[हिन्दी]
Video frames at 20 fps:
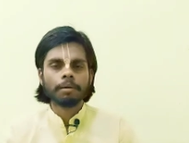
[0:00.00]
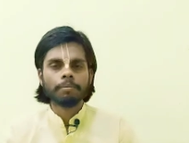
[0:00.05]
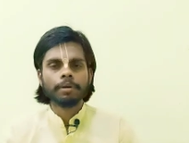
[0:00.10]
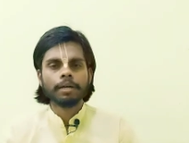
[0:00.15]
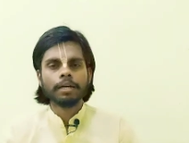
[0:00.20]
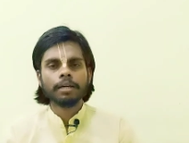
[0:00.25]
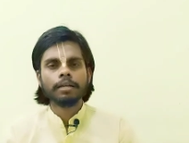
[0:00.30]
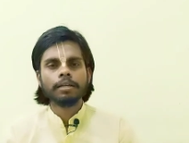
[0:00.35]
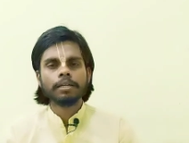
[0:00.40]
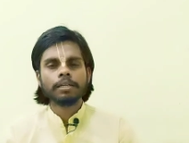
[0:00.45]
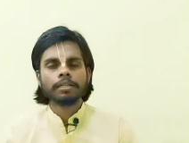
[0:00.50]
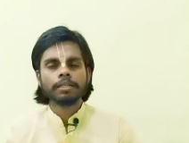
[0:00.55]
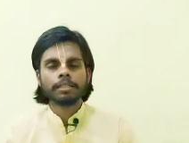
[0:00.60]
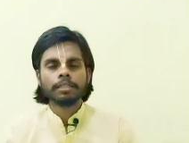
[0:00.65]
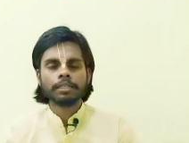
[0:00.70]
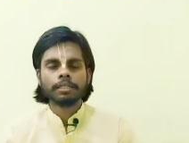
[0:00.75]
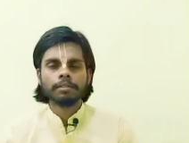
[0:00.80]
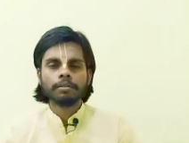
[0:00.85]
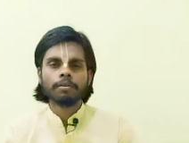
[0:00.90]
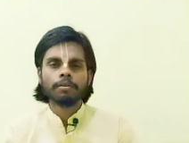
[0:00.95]
लाभ है
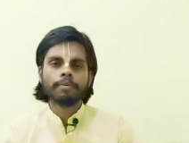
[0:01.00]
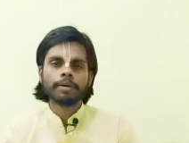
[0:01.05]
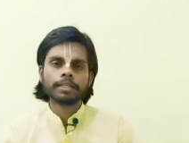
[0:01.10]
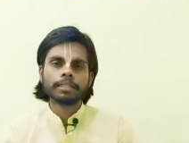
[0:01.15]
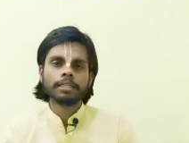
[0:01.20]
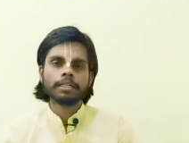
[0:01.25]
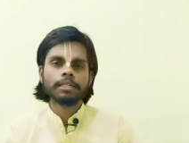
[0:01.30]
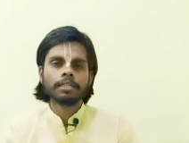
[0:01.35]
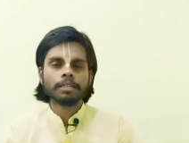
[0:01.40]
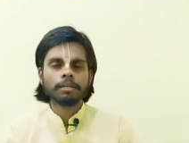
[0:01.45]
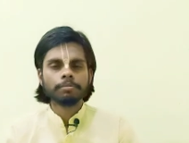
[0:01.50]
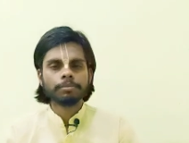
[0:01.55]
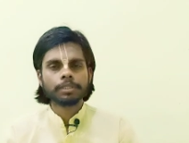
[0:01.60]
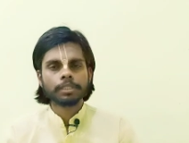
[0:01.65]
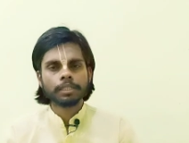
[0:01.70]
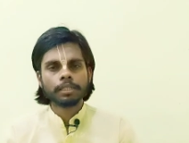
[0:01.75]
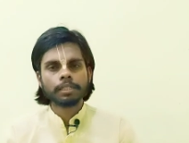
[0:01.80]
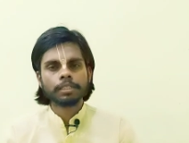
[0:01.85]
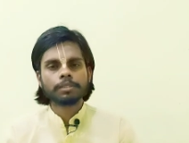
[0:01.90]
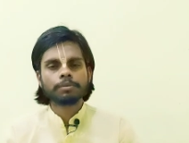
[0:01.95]
यदि व्यक्ति नियम
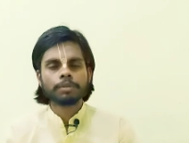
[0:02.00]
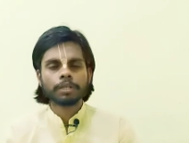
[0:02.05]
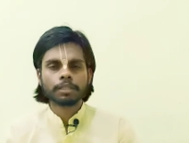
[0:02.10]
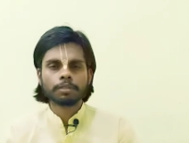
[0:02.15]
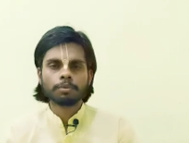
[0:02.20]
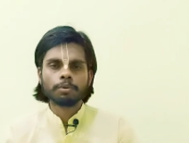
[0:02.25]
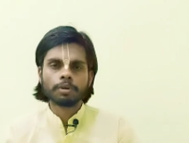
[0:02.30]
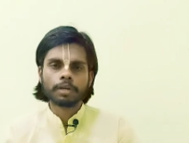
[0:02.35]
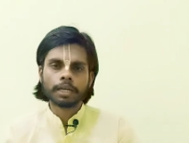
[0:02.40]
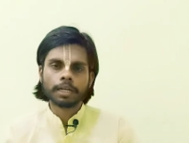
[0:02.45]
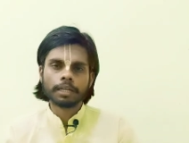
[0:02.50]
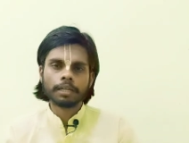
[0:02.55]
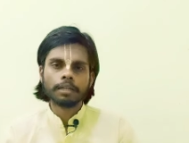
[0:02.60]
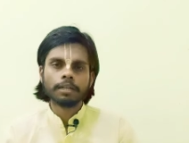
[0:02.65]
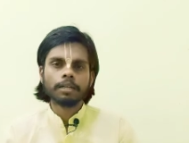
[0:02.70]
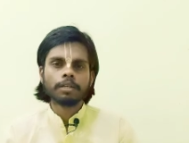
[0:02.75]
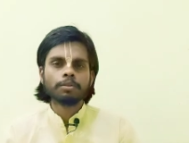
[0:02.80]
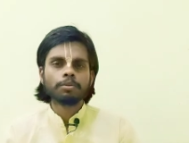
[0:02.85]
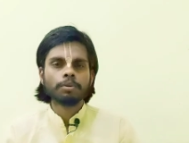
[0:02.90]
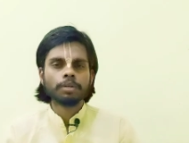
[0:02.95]
से इस व्रत को करे
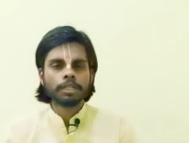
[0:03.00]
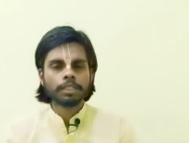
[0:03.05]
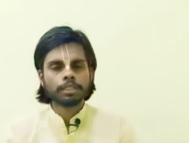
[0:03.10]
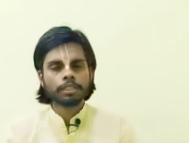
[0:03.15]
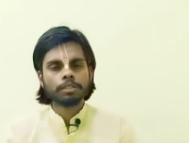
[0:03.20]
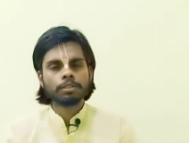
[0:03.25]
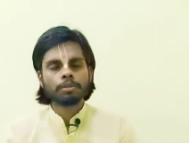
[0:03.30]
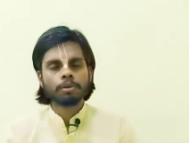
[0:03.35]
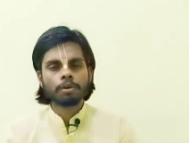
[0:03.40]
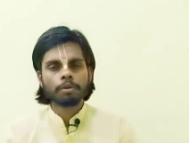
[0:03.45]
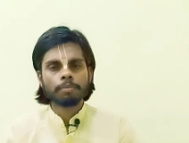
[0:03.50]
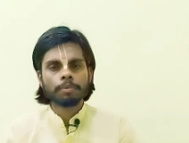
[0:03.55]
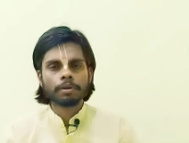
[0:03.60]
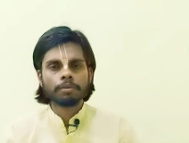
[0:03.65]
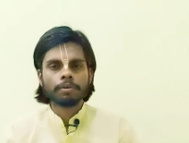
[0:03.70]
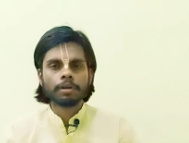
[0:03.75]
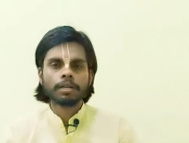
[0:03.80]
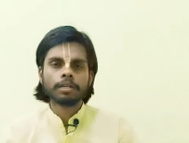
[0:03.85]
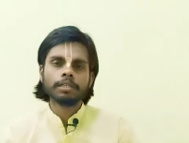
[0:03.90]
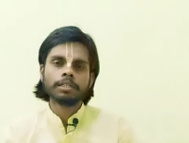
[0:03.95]
तो निश्चित तौर
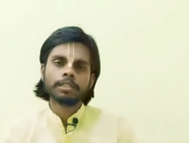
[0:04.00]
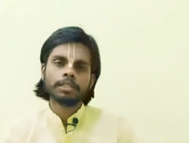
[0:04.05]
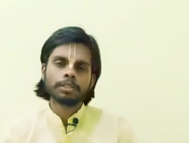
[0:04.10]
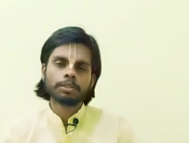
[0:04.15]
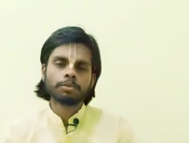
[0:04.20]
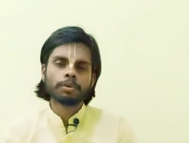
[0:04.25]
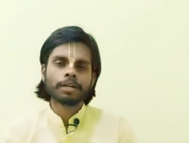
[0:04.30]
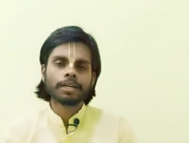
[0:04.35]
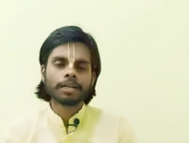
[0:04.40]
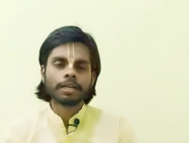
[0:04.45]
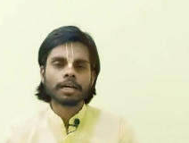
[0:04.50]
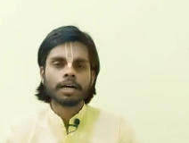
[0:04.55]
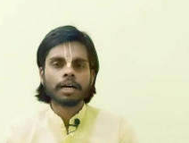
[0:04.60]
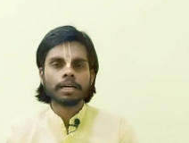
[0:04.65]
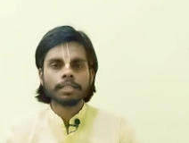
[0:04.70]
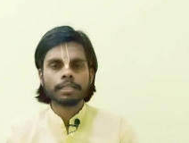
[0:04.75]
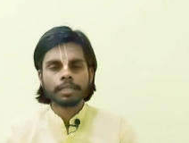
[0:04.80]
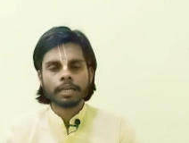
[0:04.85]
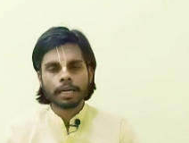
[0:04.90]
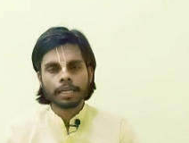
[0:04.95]
पर वह स्वर्ग का
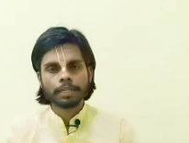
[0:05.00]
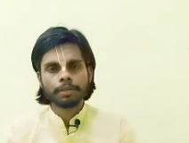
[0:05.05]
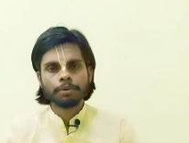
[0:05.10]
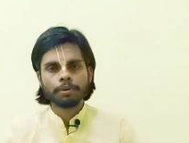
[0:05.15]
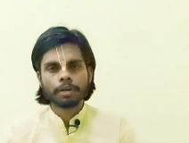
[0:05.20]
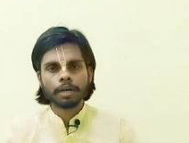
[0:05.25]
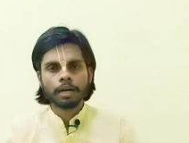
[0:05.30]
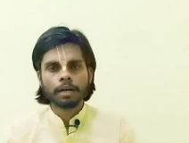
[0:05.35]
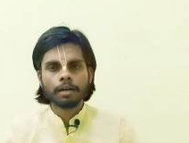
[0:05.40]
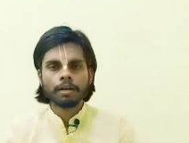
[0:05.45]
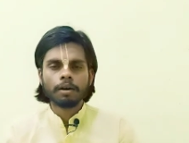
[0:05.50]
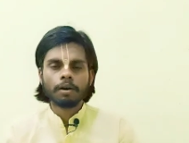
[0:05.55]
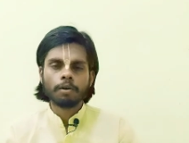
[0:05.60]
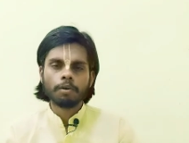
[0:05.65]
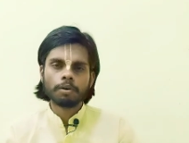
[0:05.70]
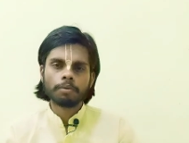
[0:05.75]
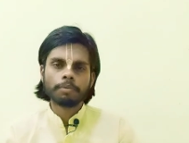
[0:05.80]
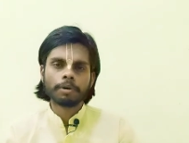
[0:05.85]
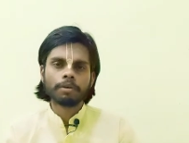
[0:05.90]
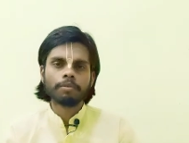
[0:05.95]
अधिकारी होगा
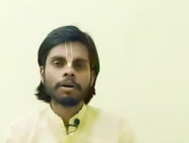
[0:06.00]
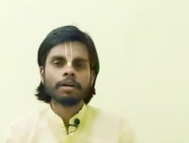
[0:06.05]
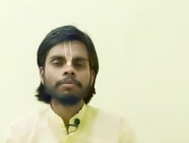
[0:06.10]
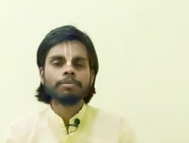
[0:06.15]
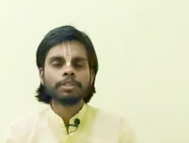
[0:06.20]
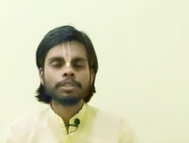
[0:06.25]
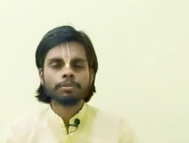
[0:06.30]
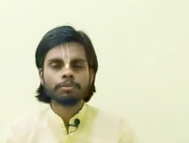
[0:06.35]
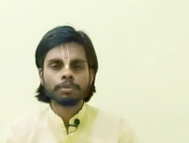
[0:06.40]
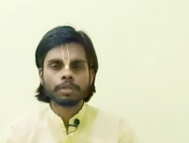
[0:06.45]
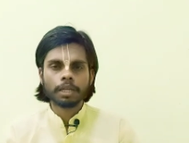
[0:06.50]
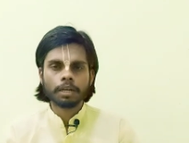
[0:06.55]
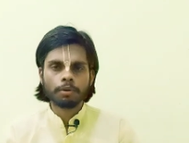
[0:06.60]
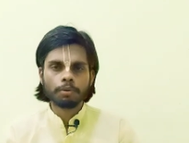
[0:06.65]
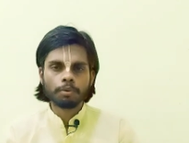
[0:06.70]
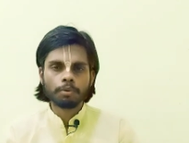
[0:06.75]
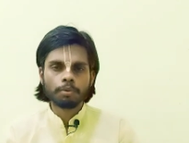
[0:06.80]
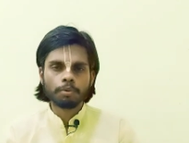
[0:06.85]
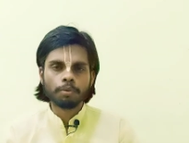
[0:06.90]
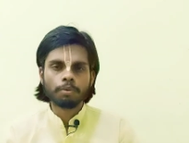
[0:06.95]
और भगवान विष्णु के
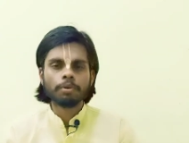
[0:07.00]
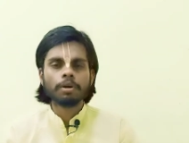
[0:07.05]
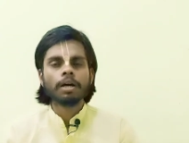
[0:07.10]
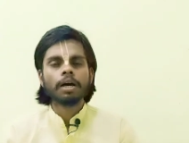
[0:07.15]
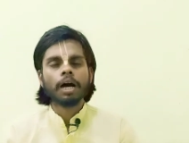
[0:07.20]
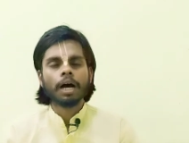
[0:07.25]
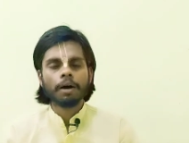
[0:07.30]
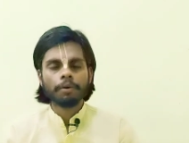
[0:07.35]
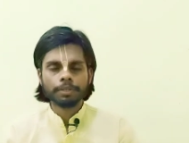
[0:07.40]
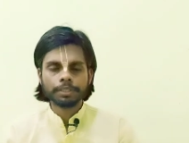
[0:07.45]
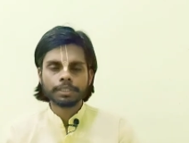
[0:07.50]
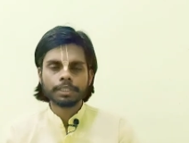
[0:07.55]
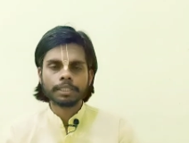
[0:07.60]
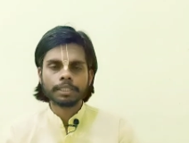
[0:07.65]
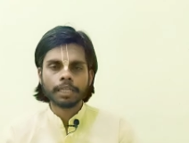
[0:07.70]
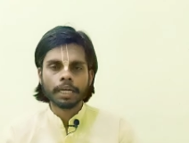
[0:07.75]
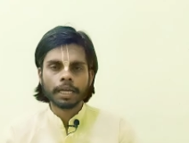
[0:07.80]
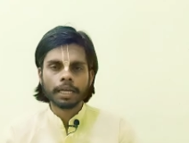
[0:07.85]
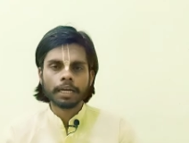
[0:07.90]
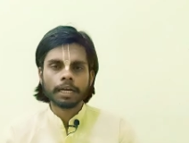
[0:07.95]
लोक को
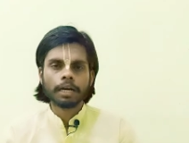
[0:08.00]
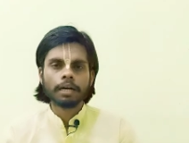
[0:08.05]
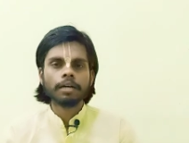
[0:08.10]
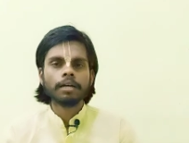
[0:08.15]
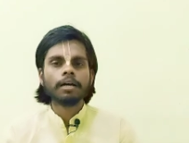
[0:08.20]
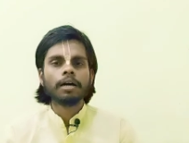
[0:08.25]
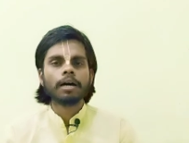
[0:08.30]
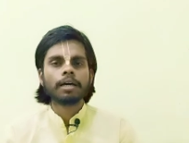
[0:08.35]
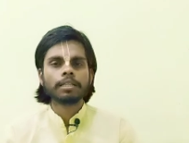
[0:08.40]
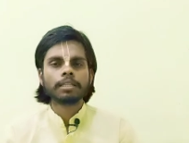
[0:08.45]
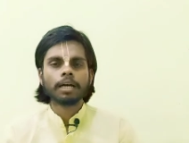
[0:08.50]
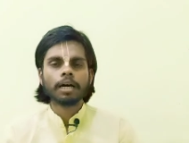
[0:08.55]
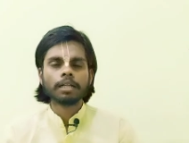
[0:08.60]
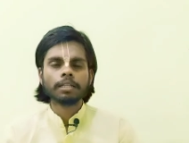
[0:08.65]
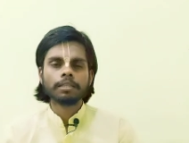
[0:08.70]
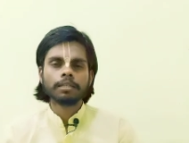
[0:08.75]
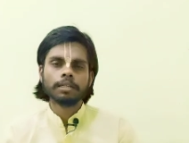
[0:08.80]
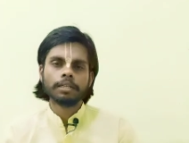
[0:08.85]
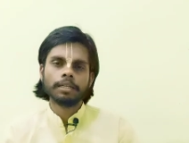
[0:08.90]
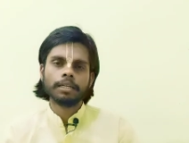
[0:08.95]
अवश्य जाएगा
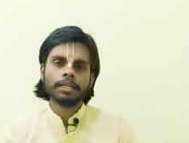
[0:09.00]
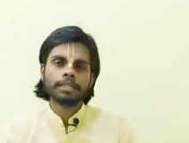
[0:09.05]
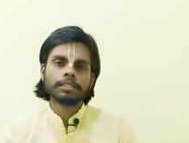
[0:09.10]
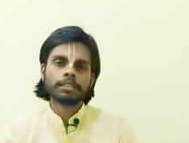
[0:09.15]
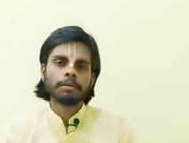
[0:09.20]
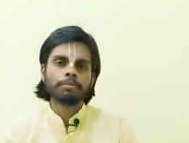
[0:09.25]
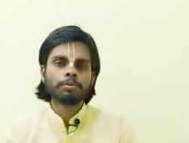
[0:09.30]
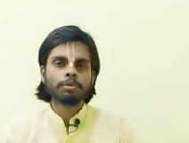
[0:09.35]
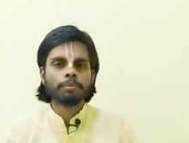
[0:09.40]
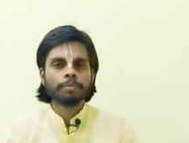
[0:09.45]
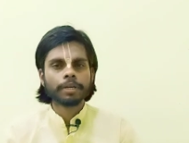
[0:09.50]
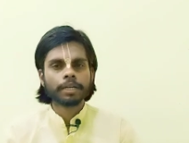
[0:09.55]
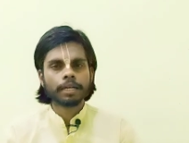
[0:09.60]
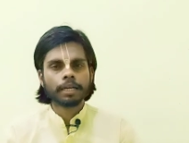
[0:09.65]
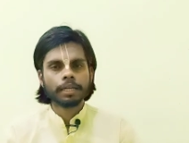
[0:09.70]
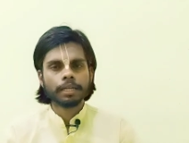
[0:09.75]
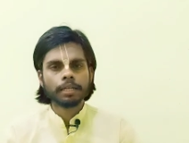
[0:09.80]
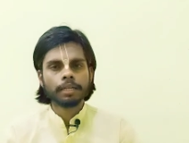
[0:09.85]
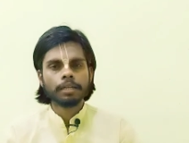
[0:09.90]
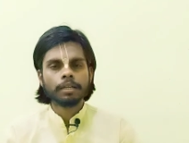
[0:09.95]
अर्थात एक शब्दों में
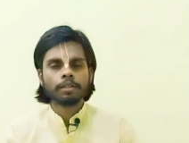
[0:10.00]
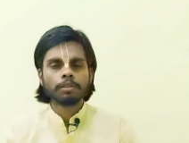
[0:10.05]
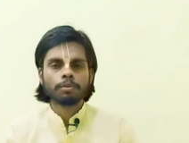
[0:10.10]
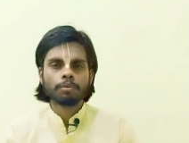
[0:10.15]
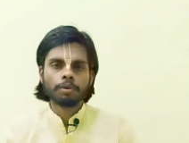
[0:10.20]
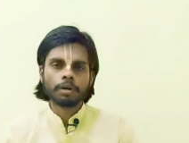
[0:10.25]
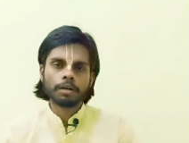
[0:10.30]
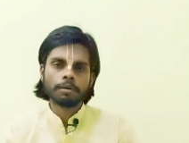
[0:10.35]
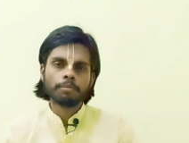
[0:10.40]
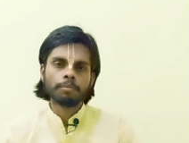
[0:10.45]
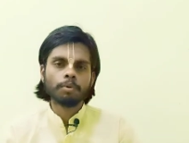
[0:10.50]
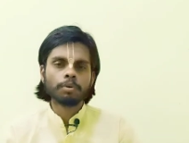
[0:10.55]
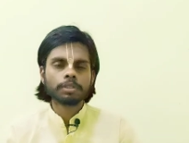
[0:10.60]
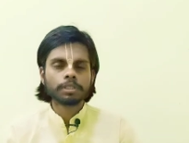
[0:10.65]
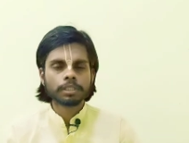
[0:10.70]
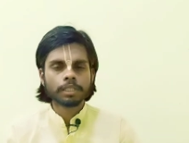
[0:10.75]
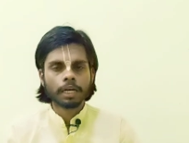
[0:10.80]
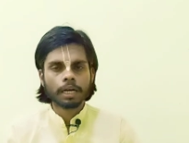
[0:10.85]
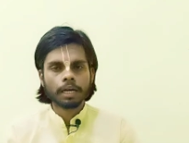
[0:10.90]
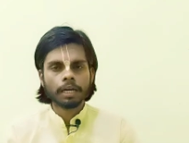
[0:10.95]
कहें तो वह
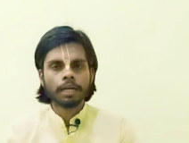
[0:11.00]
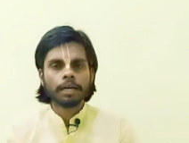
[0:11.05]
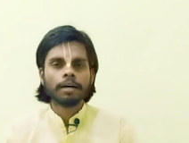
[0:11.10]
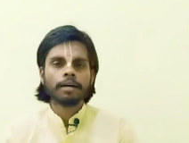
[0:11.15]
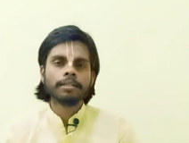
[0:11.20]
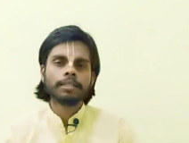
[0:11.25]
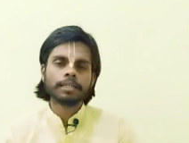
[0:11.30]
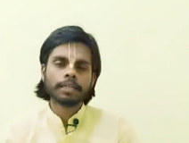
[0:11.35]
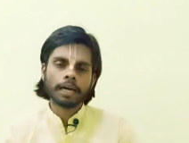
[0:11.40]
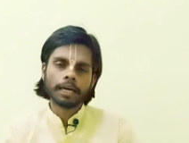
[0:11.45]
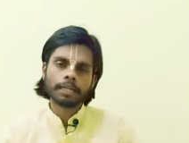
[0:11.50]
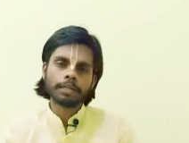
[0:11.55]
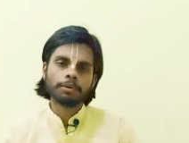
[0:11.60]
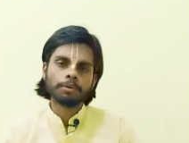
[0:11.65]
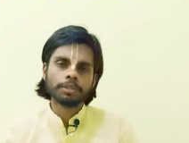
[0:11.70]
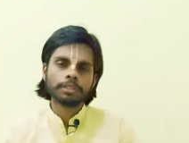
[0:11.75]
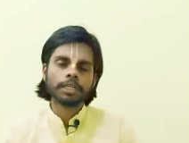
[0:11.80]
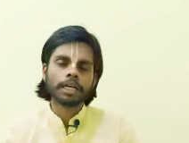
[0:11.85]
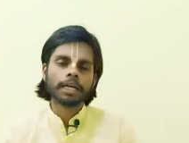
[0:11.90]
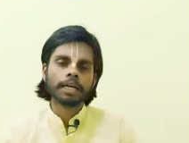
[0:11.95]
मोक्ष का
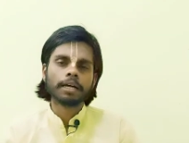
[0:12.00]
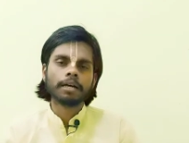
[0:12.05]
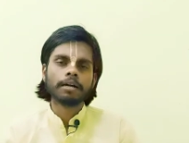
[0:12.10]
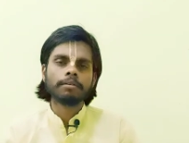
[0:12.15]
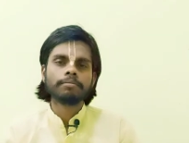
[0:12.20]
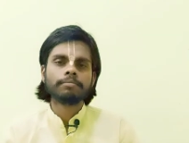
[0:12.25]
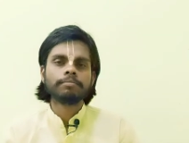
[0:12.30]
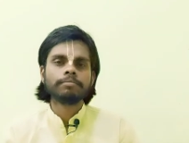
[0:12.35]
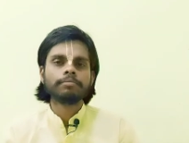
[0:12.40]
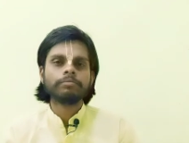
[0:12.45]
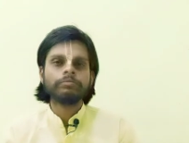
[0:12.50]
अधिकारी हो जाएगा